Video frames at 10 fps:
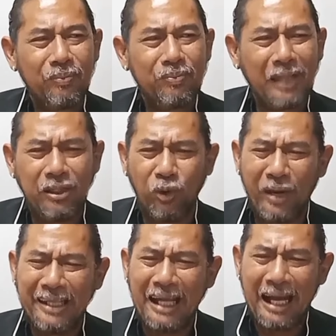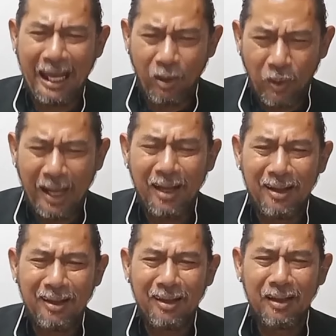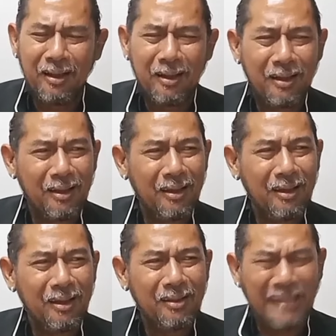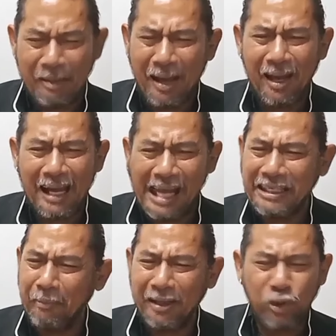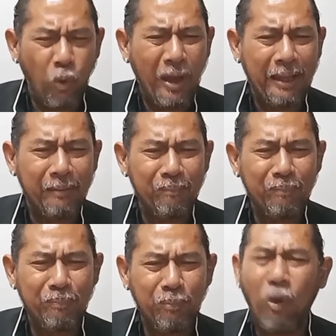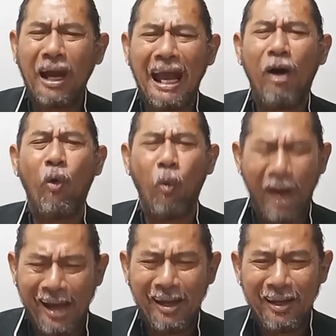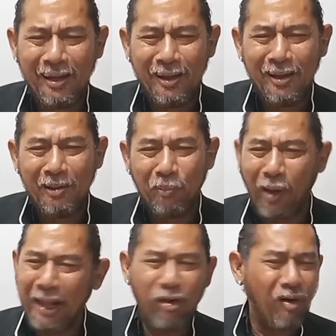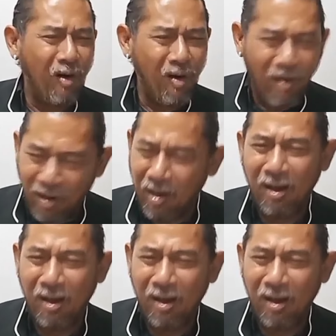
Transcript: จะอยู่กันยังไงวะ ใช่ปะใครจะมาช่วยพวกเราวะ เพราะฉะนั้นขอขอ